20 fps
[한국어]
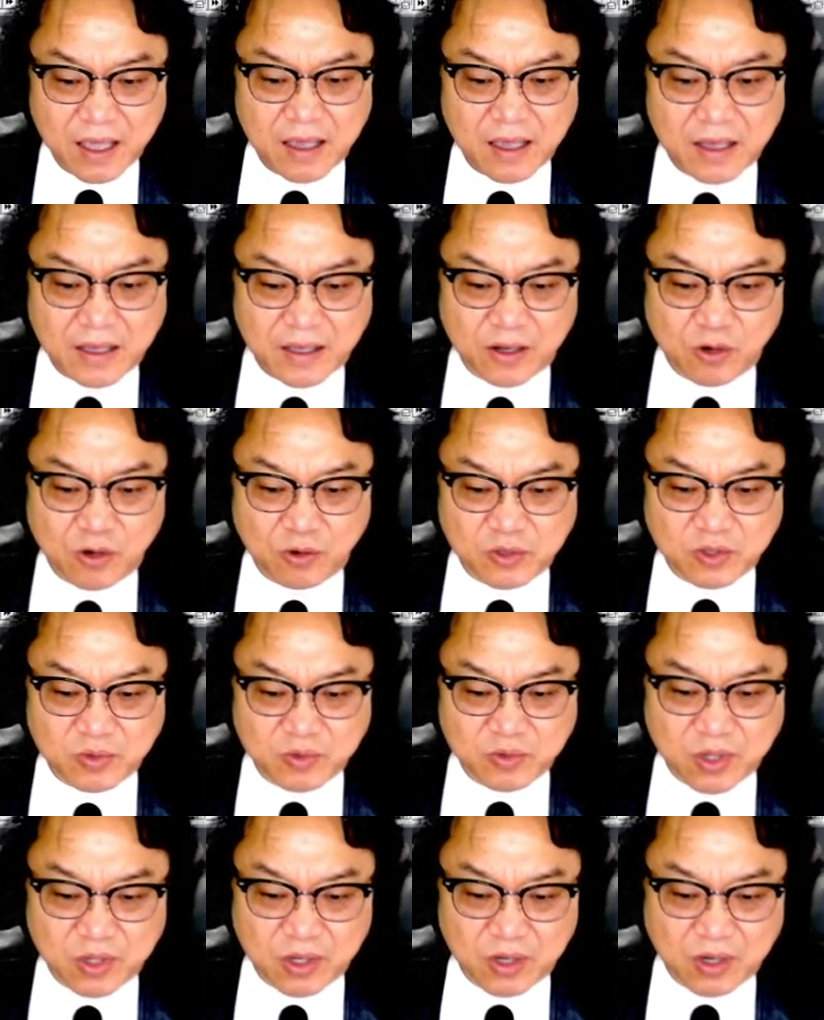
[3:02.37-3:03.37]
일곱
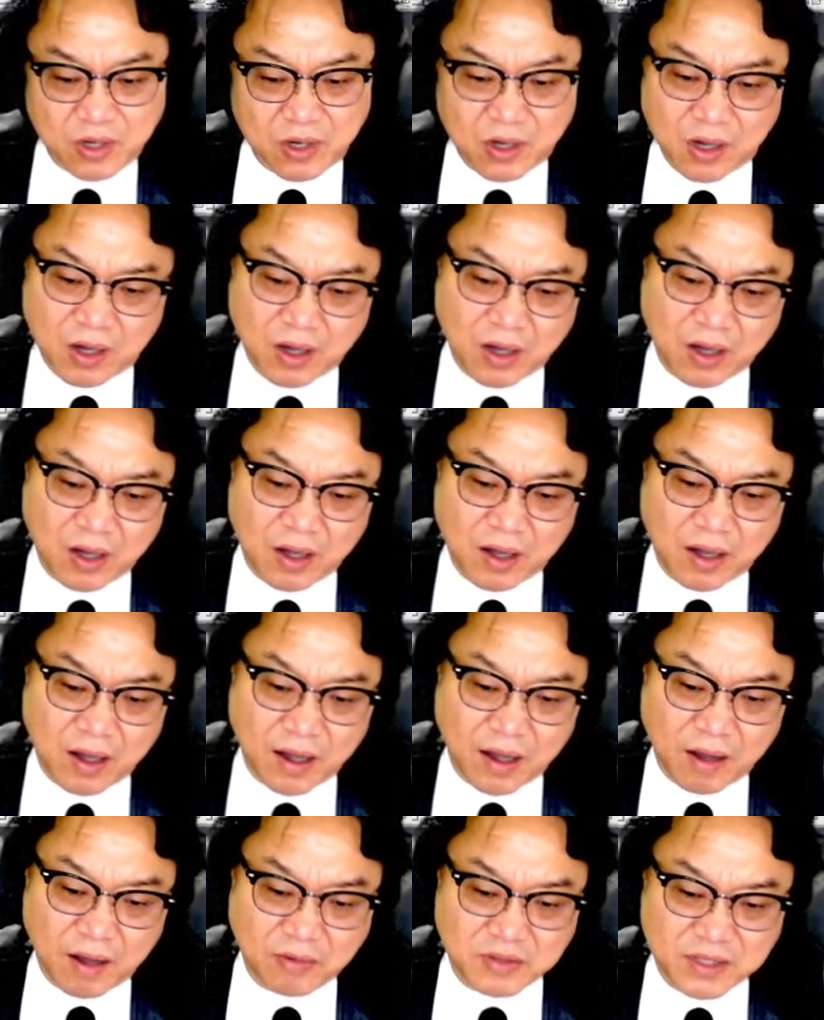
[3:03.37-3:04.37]
시부터 어,
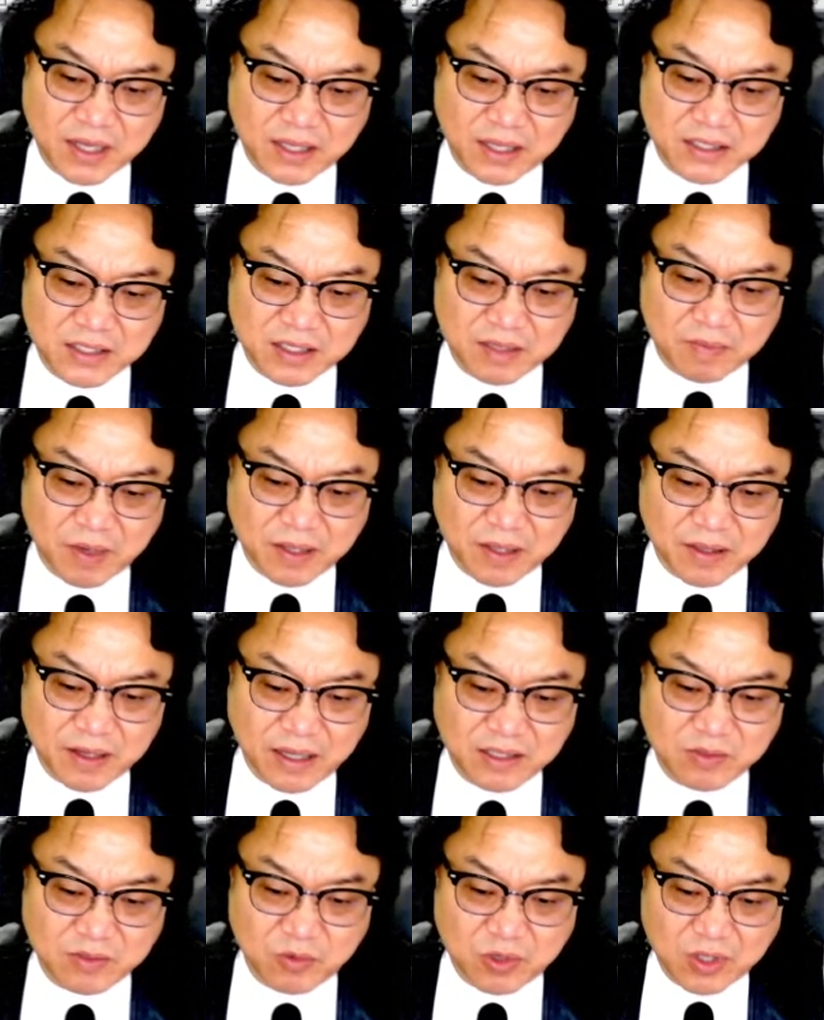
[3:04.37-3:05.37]
아홉 시까지
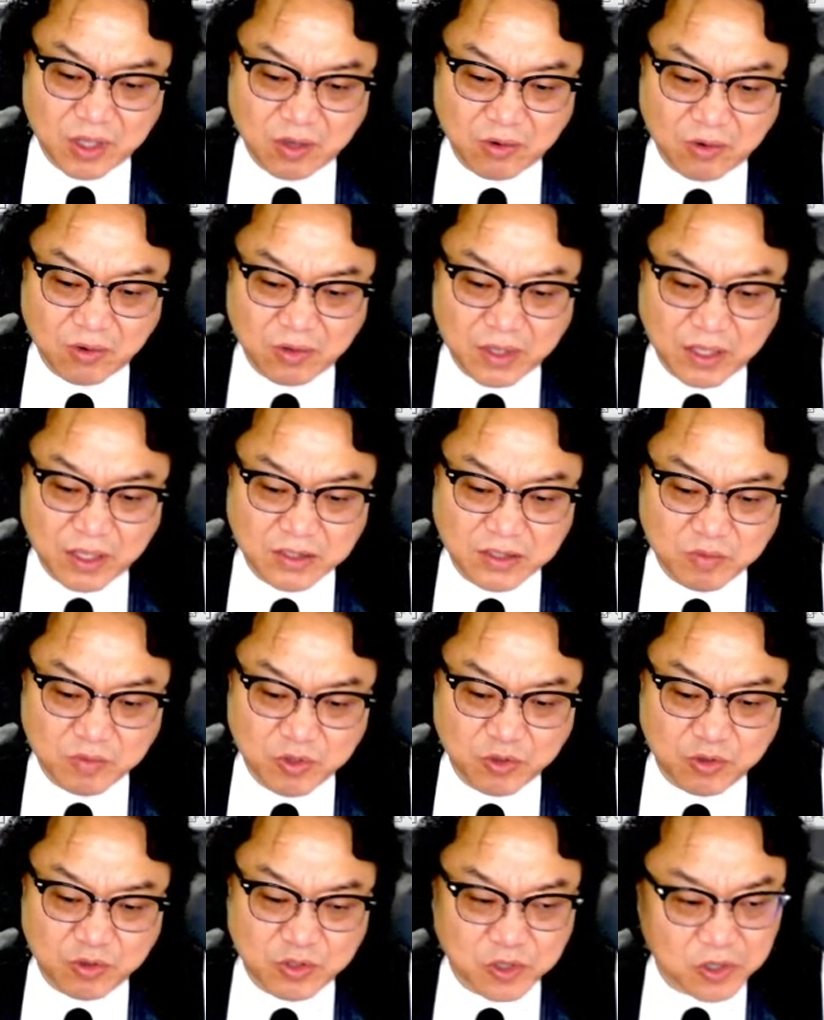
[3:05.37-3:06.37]
반등하지 못하고 다시
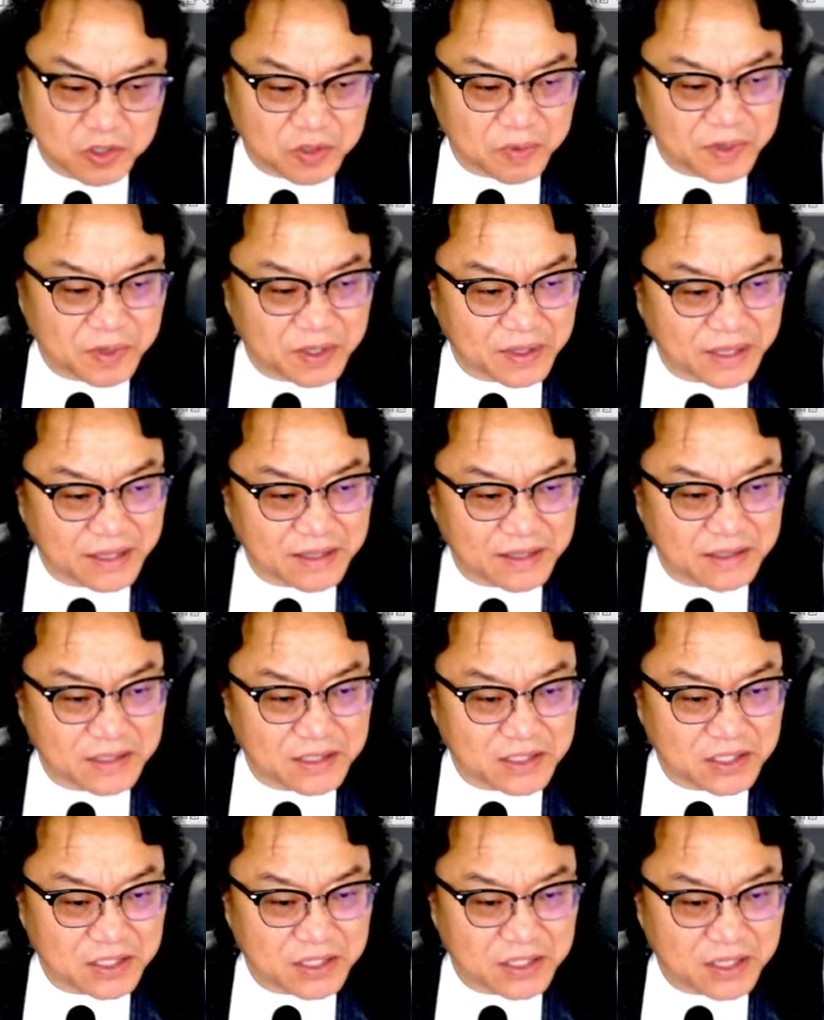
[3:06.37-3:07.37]
밑으로 쳐져
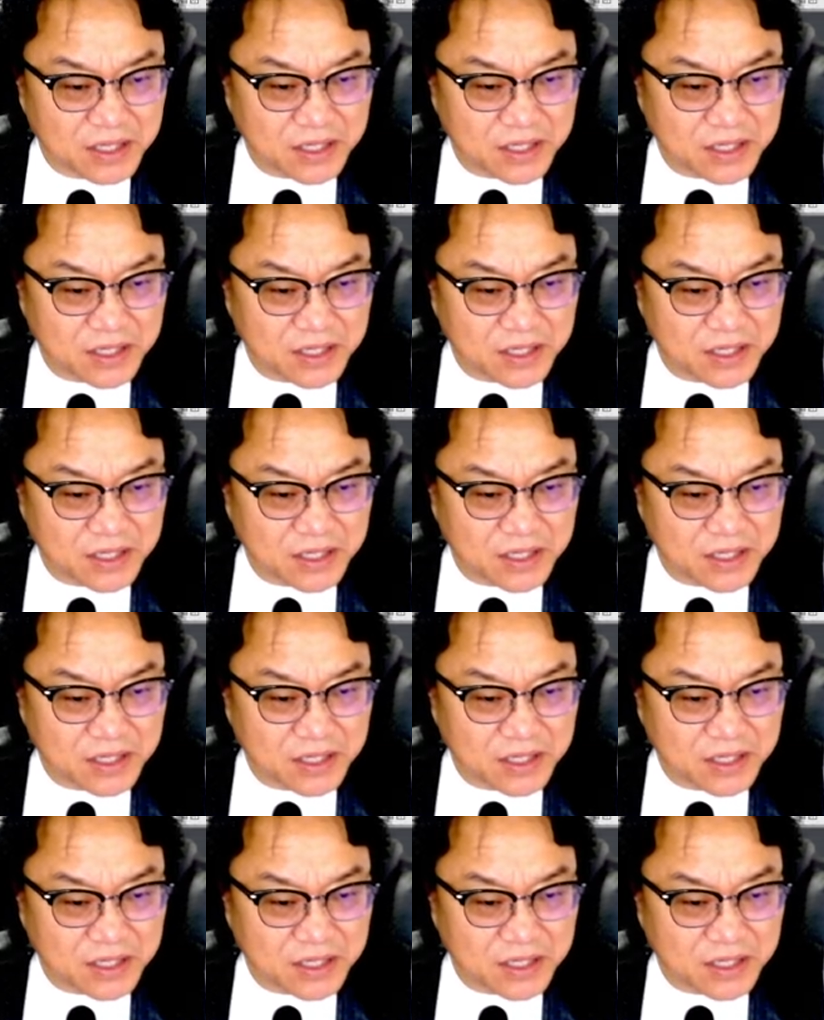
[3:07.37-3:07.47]
버린다든지